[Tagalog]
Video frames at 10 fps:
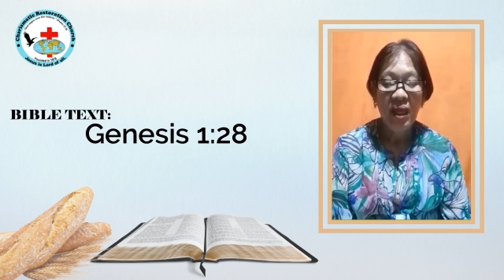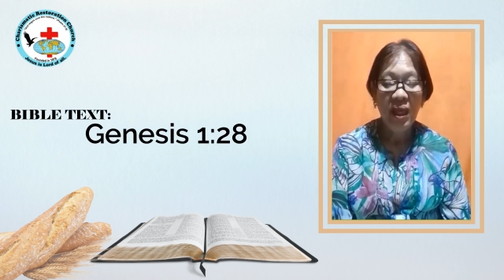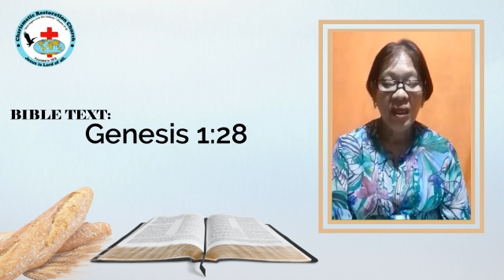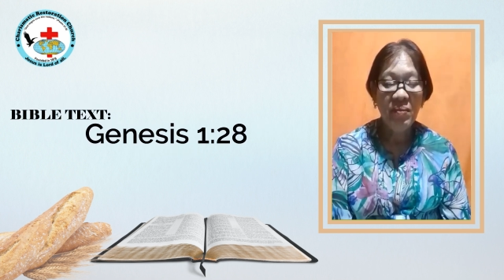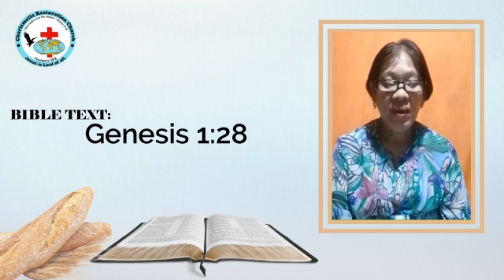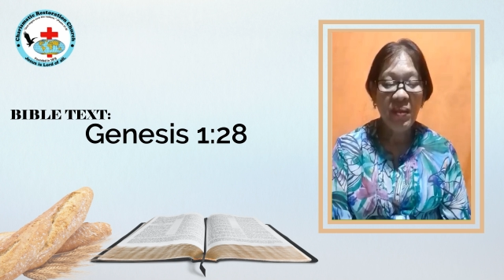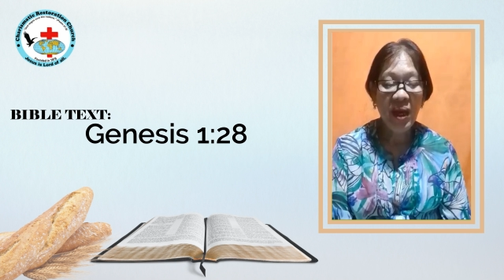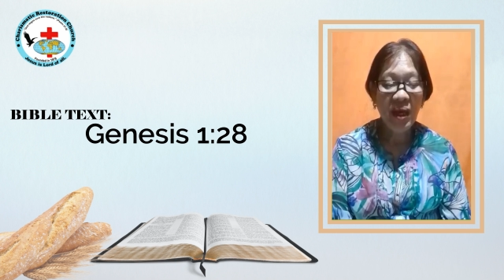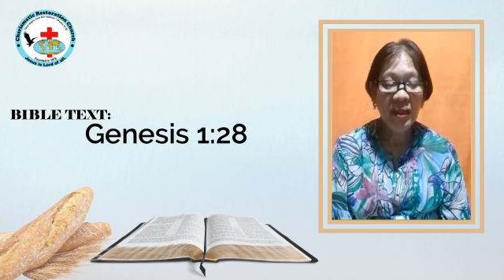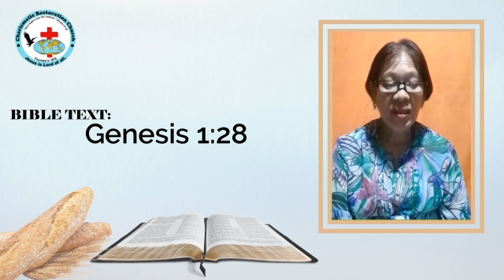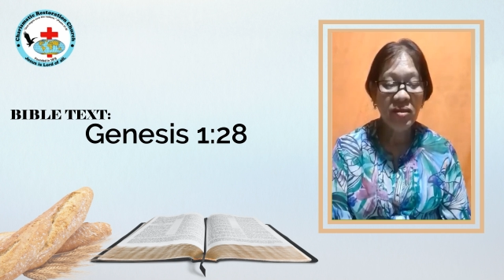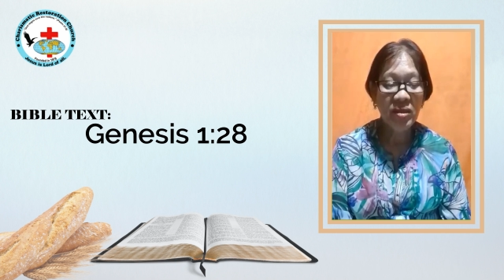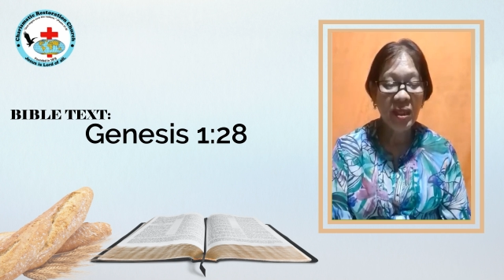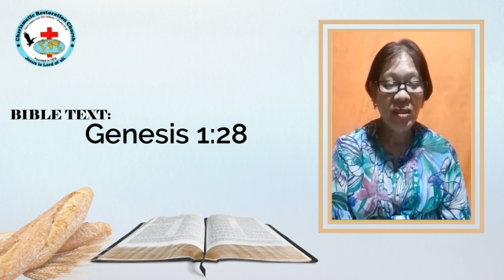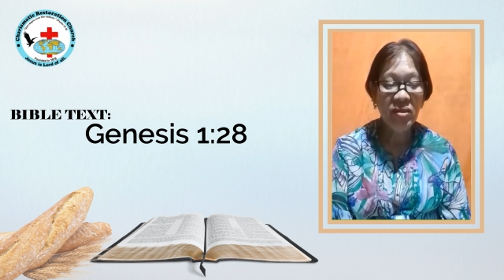Ang ibabahagi ko
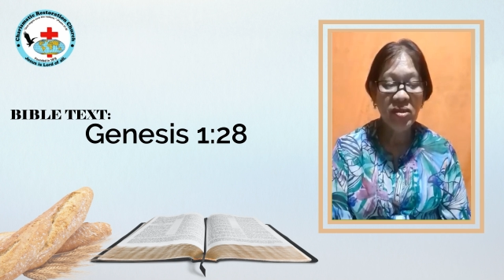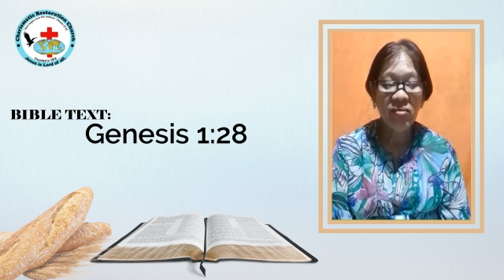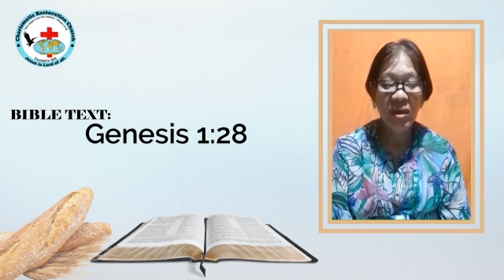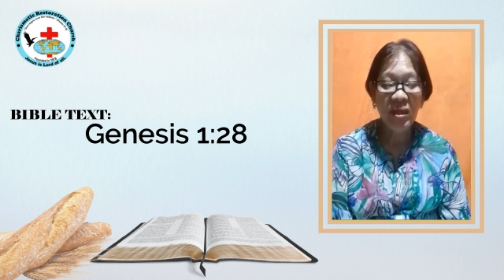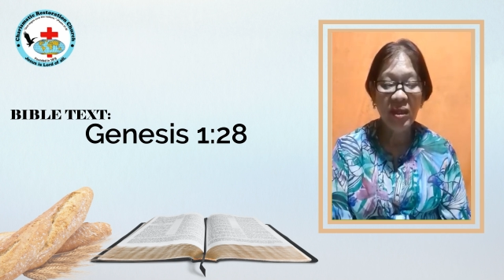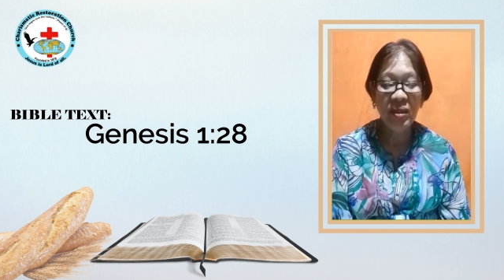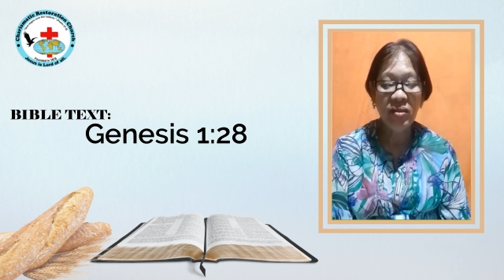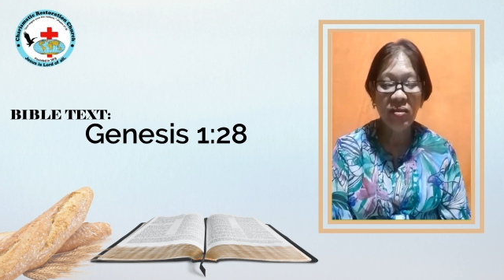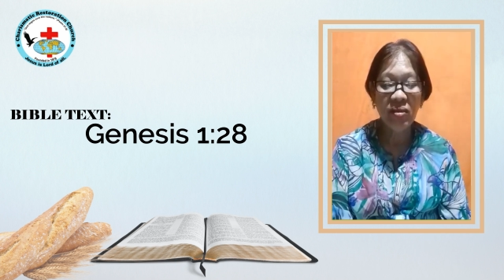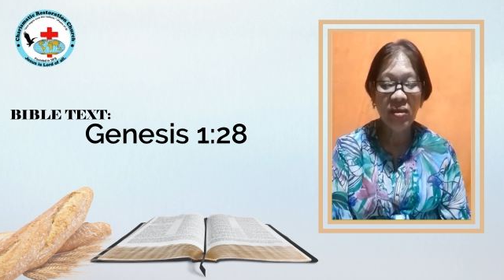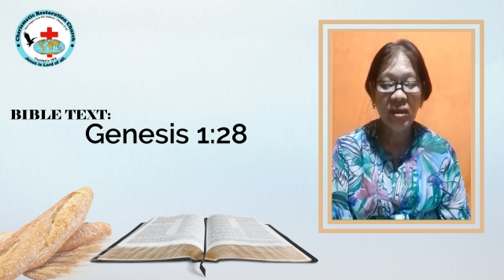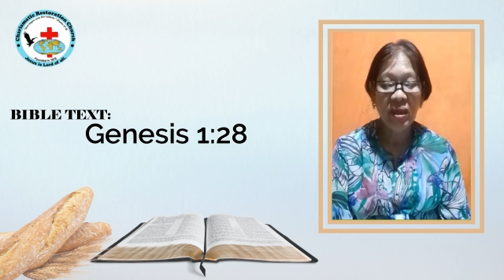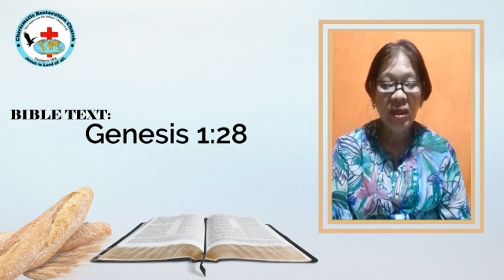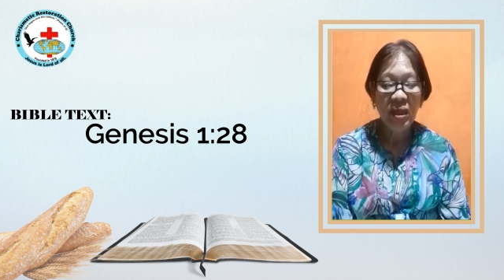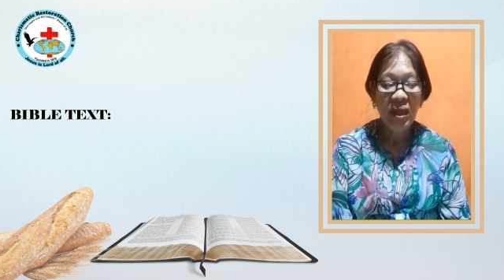sa inyo sa umagang ito
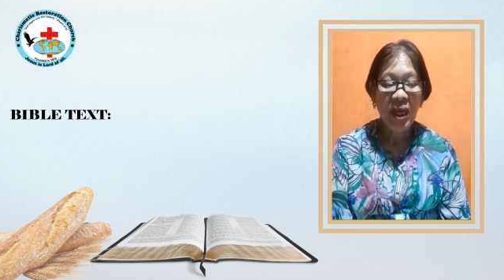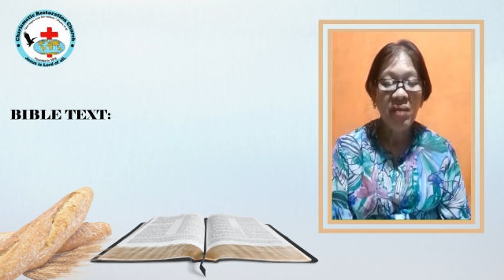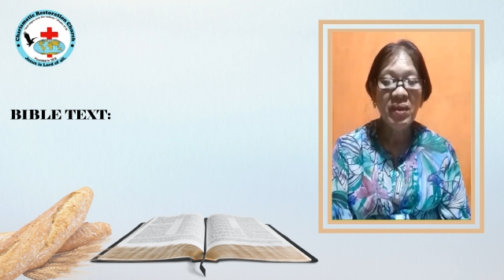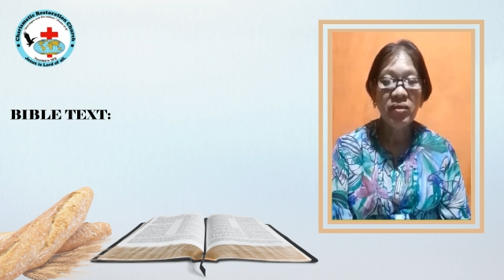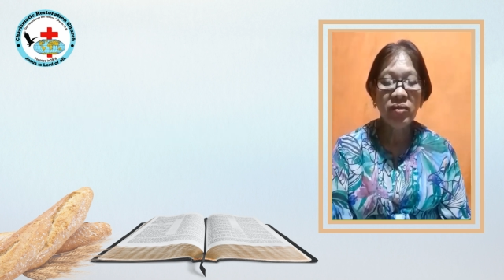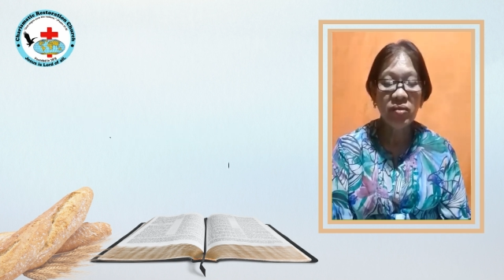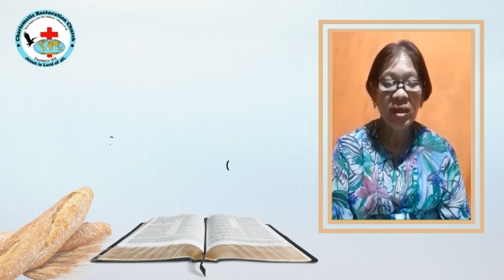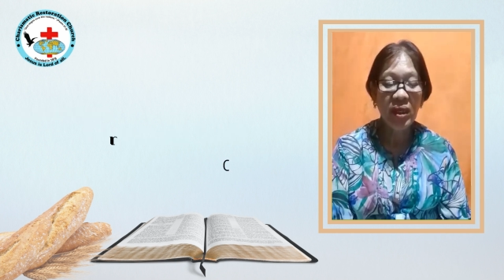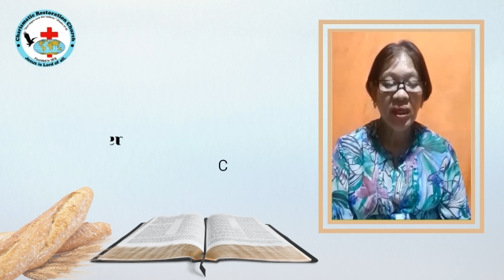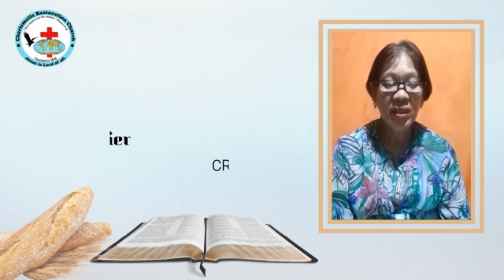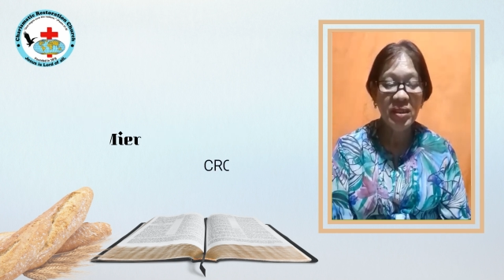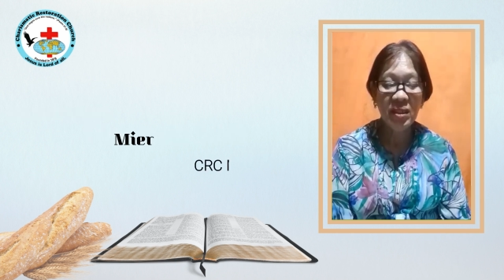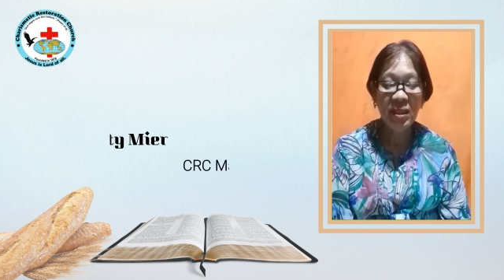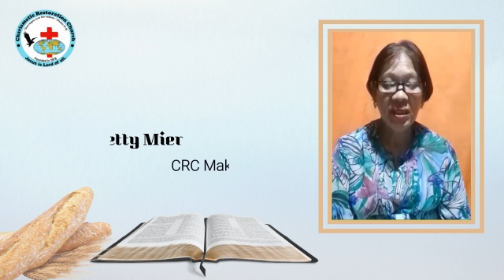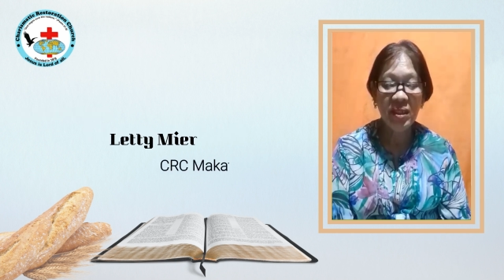ay matutunghayan sa
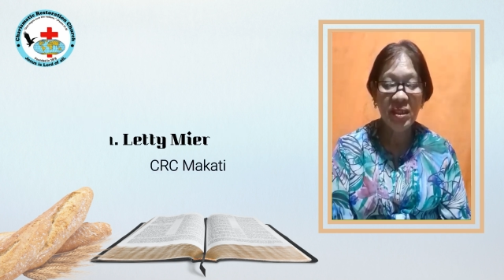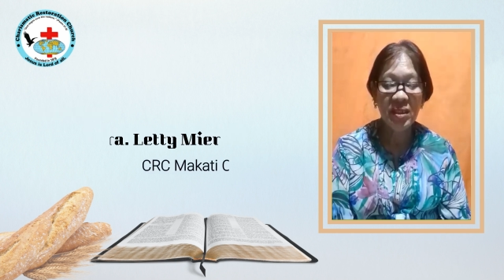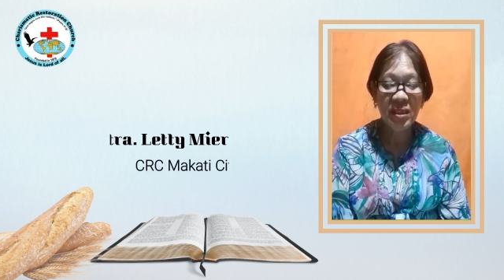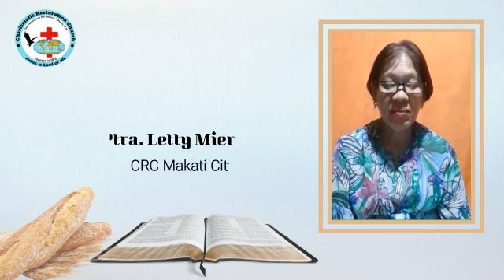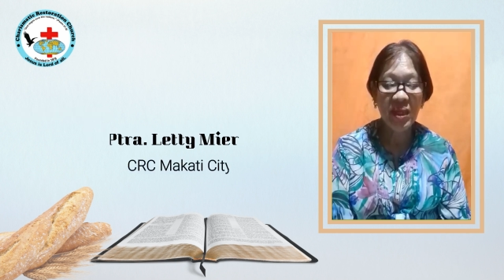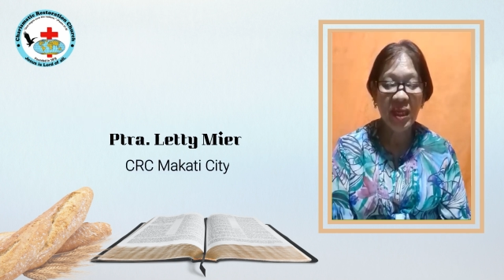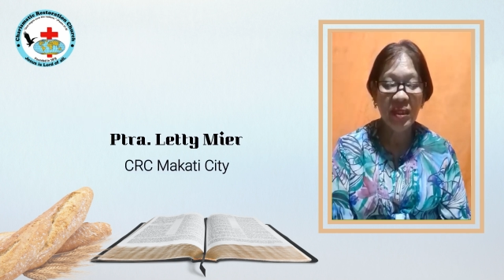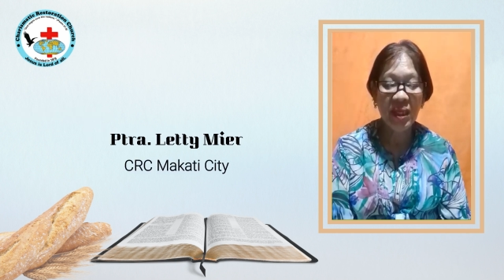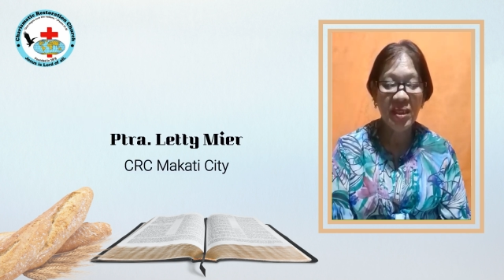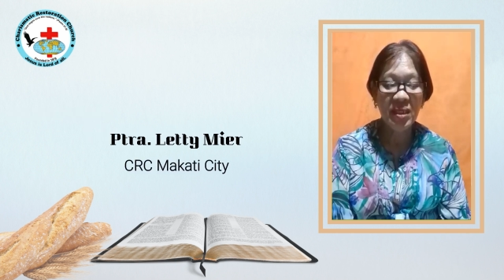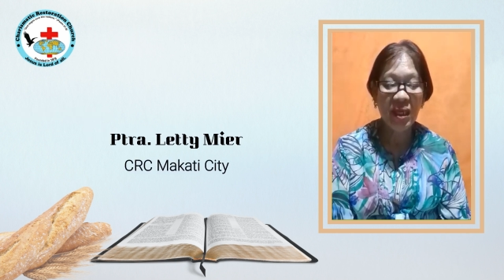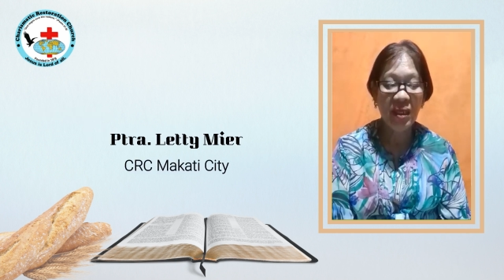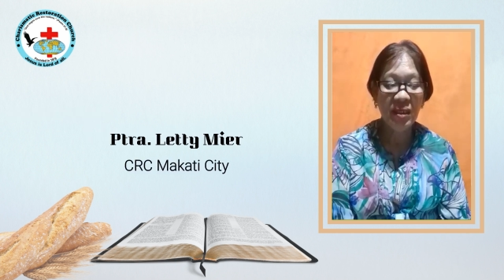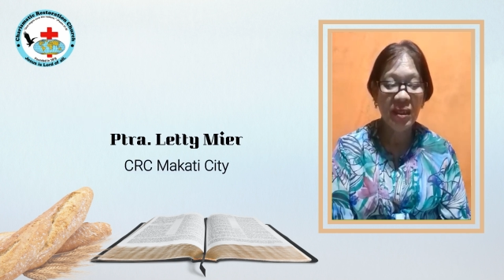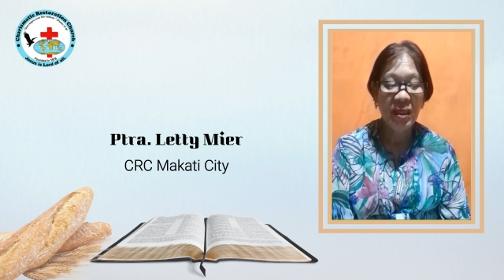Genesis Kabanata
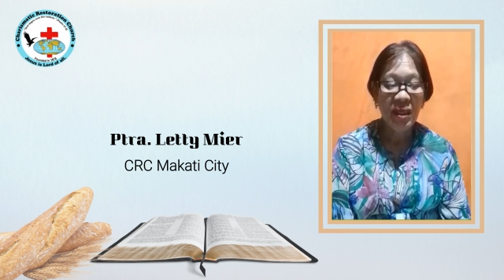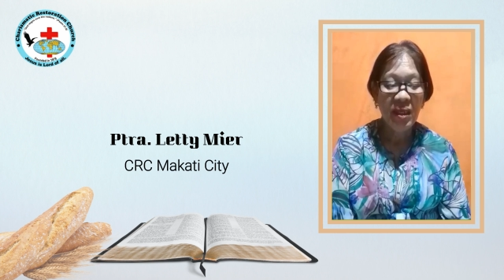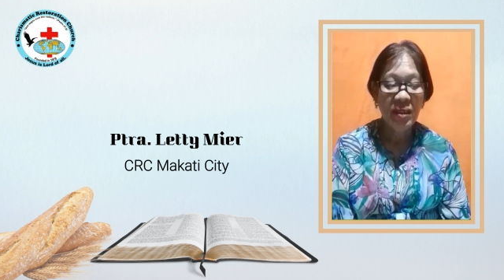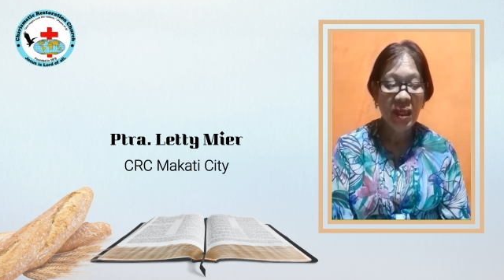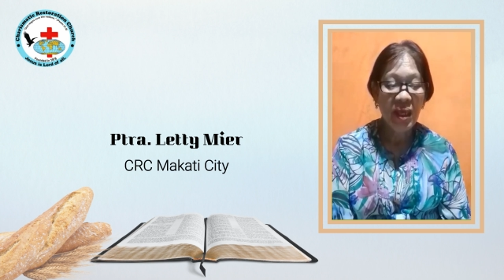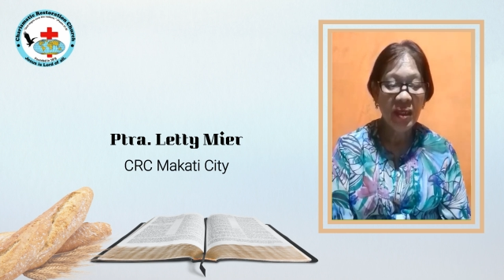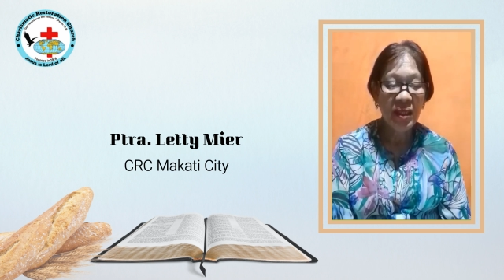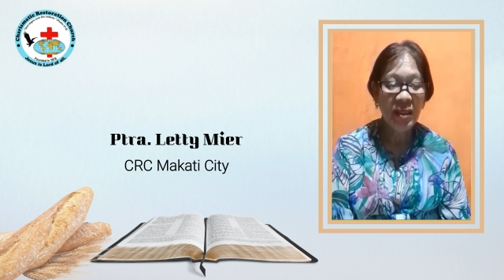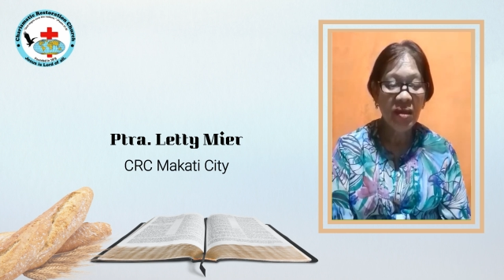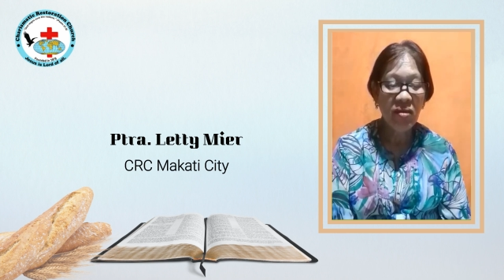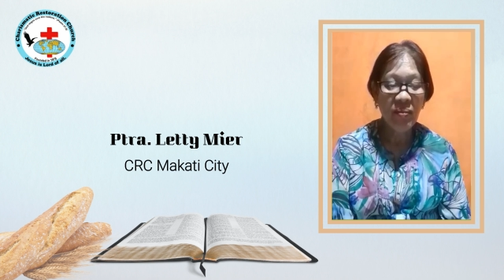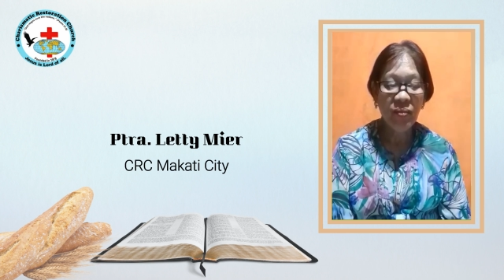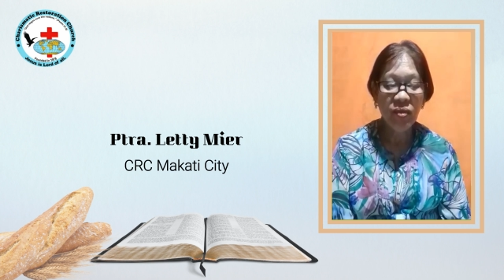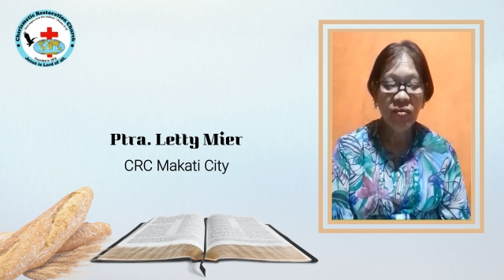1, talata 28.